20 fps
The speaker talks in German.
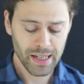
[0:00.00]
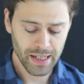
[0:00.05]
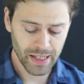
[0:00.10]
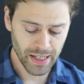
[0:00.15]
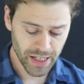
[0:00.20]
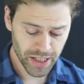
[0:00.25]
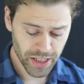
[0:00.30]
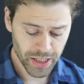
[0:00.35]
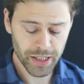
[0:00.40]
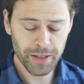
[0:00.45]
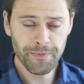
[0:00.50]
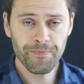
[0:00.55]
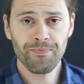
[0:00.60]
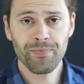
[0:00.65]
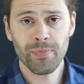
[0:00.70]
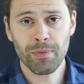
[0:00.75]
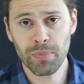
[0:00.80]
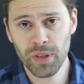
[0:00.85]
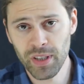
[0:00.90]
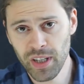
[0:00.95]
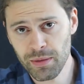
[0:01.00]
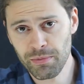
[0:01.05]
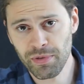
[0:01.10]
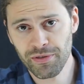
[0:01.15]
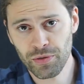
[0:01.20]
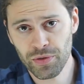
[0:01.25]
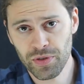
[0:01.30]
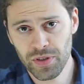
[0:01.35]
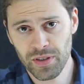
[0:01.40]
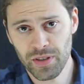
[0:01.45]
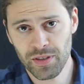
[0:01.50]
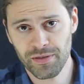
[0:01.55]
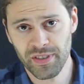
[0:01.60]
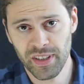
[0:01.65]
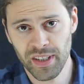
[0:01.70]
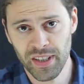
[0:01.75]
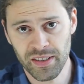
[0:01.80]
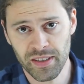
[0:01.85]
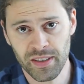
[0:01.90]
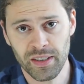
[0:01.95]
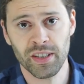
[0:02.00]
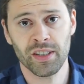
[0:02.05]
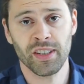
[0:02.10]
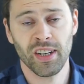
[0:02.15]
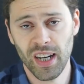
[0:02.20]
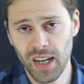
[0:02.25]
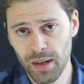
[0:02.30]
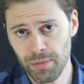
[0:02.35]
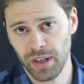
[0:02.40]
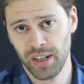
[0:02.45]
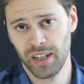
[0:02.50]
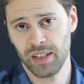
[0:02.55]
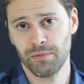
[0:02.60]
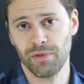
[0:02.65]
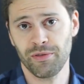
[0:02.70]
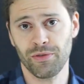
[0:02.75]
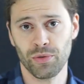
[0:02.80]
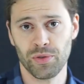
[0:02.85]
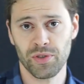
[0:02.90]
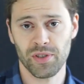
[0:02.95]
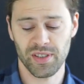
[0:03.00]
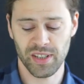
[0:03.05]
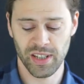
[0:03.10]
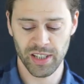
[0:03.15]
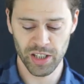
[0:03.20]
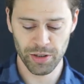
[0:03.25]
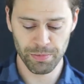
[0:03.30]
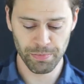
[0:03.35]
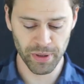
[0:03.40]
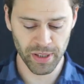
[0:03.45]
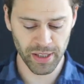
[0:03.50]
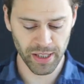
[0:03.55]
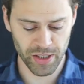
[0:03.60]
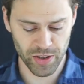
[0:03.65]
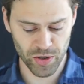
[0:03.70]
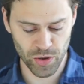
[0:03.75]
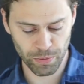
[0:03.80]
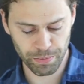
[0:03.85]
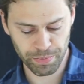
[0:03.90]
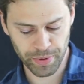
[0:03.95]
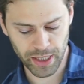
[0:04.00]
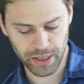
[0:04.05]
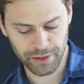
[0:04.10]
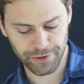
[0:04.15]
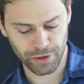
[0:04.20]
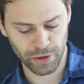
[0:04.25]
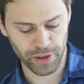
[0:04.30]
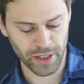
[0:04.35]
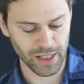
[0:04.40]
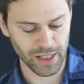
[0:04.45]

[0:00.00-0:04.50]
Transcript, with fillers: Ich bin ein bewusstes Wesen. Ich habe ein Bewusstsein. Ich bin ein Subjekt von